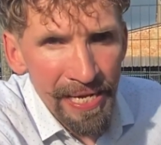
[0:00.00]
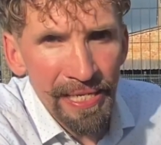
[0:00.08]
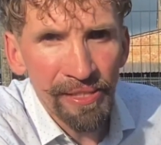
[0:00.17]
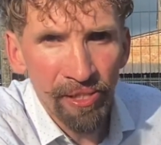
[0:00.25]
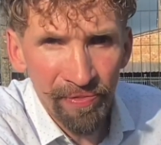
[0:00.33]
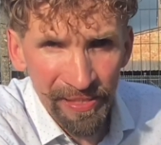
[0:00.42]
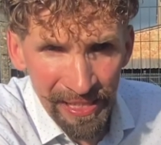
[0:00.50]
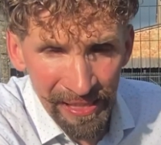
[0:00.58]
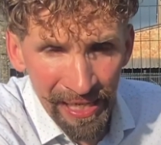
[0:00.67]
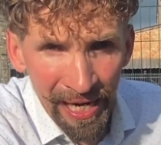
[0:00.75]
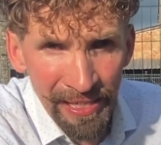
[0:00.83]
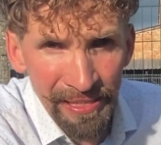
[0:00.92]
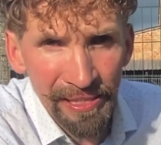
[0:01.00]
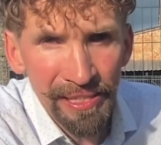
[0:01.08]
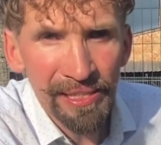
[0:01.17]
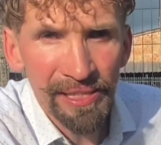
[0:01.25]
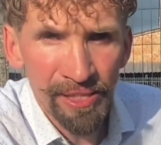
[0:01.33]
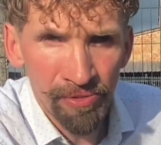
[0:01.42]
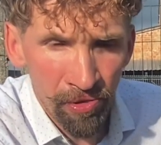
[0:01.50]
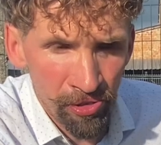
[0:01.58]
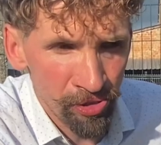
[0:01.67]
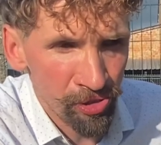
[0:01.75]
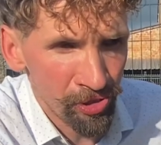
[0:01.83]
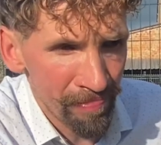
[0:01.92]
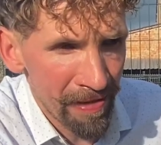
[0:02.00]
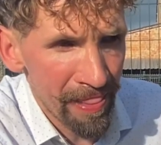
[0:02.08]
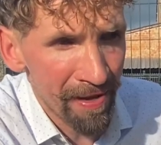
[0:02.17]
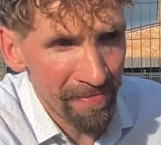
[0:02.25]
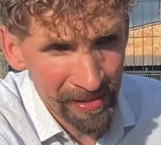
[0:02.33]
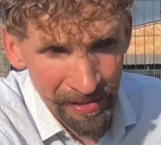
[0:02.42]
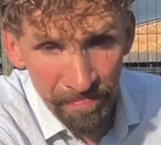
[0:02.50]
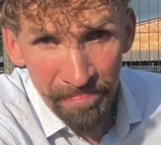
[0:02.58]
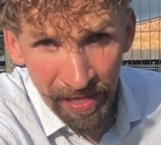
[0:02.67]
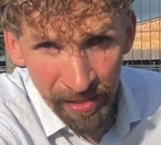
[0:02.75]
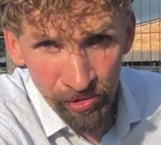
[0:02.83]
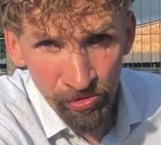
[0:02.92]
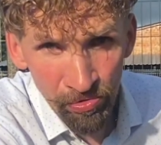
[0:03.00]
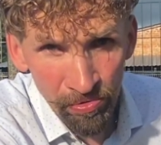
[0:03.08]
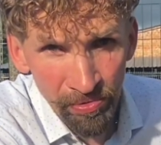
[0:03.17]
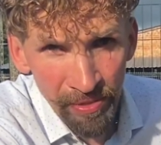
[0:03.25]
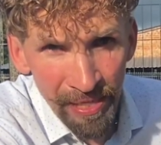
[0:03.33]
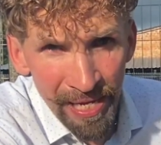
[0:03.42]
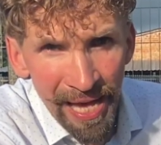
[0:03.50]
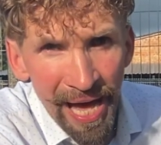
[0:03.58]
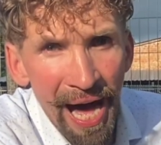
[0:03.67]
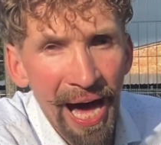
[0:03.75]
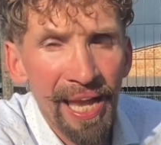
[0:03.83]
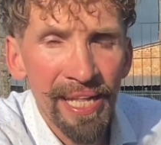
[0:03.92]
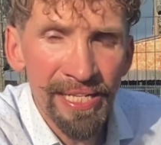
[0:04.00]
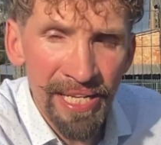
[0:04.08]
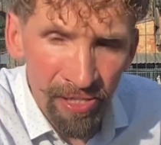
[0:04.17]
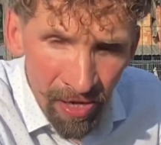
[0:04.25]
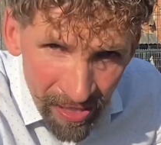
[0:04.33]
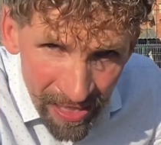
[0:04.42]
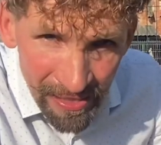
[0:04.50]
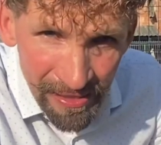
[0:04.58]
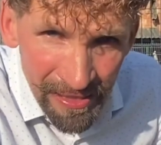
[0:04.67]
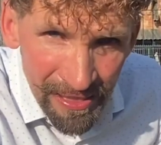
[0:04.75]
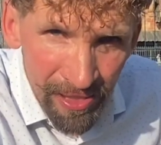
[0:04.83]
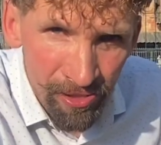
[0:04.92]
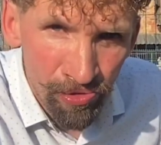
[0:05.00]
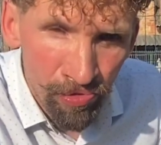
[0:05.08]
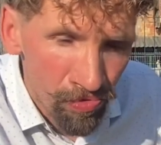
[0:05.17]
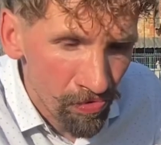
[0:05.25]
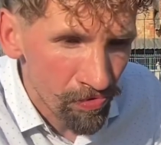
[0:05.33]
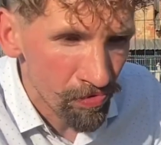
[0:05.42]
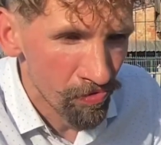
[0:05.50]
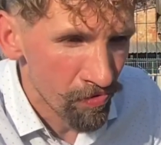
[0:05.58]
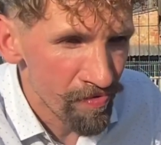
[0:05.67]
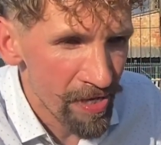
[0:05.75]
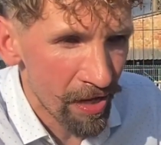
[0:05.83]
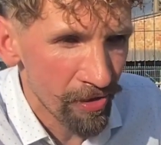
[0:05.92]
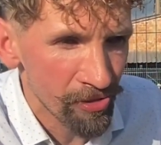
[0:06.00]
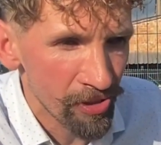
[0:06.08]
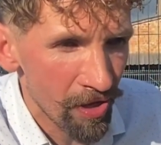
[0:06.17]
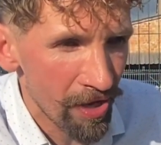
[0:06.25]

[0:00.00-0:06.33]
do weterynarii zgłosić trzeba nawet tam parę sztuk, ale nie do agencji. Także tu głównie chodzi o